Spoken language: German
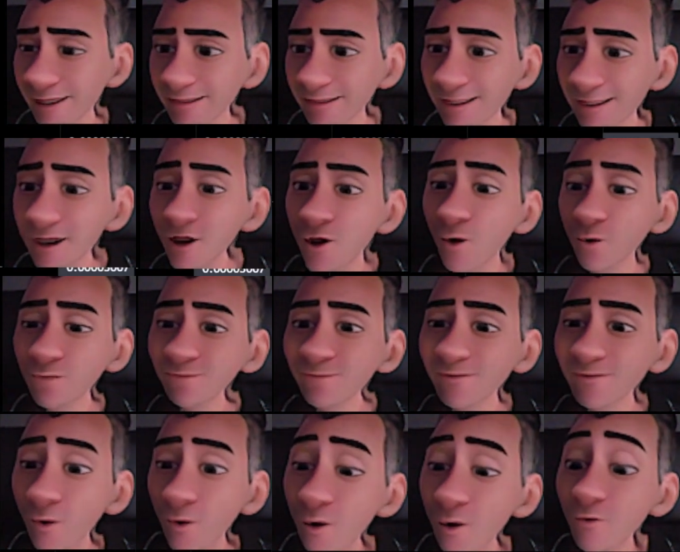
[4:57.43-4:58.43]
Und wo,
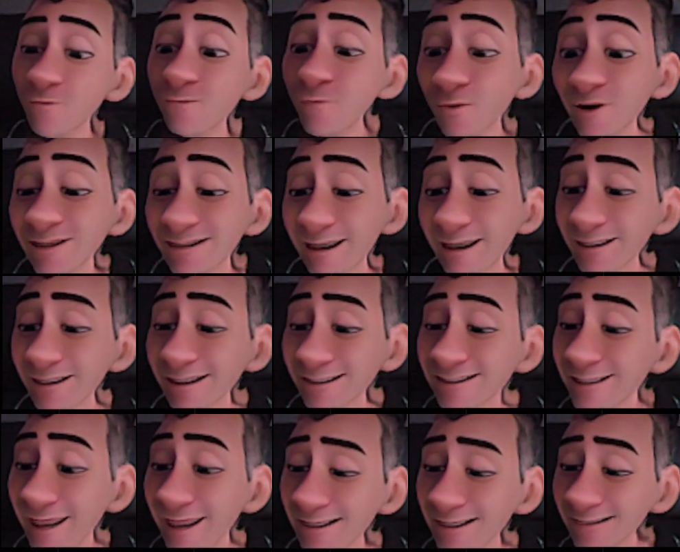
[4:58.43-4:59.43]
wo ist dann das
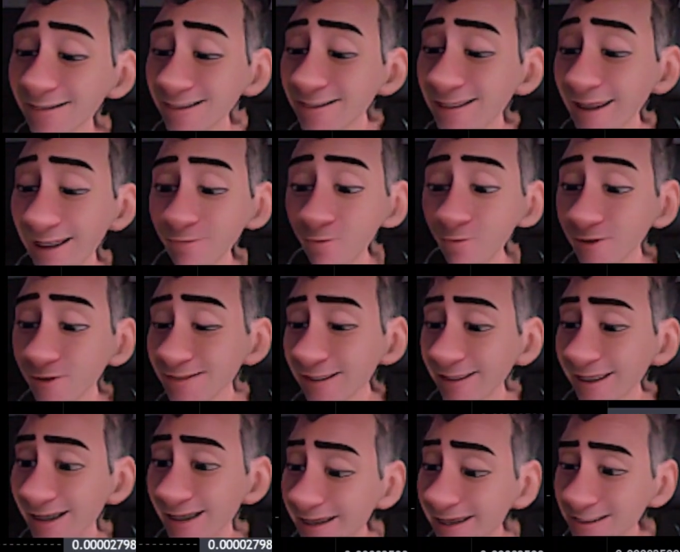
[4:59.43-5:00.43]
nächste Ziel? Wo ist dann der
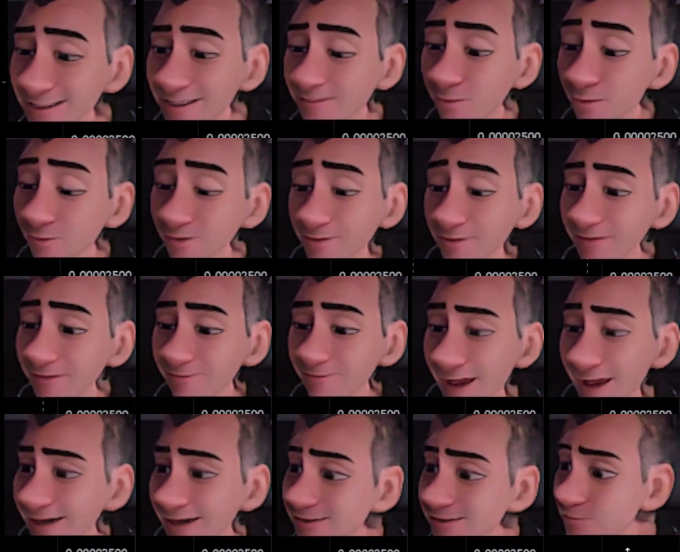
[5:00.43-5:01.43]
nächste Punkt, auf den wir achten
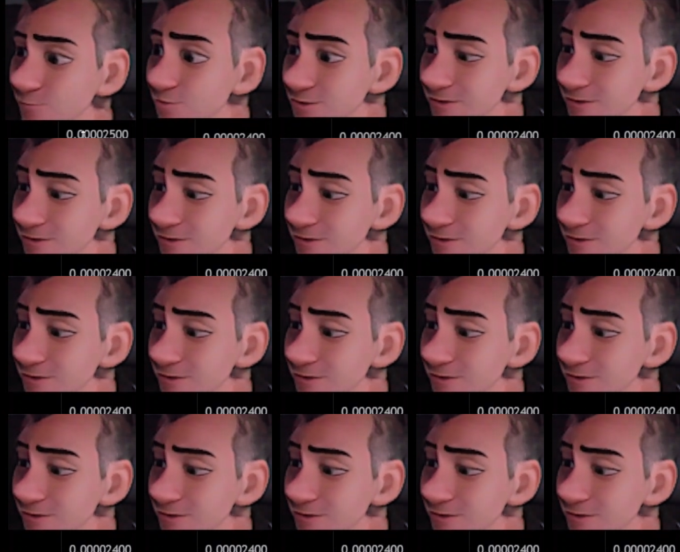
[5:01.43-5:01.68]
müssen?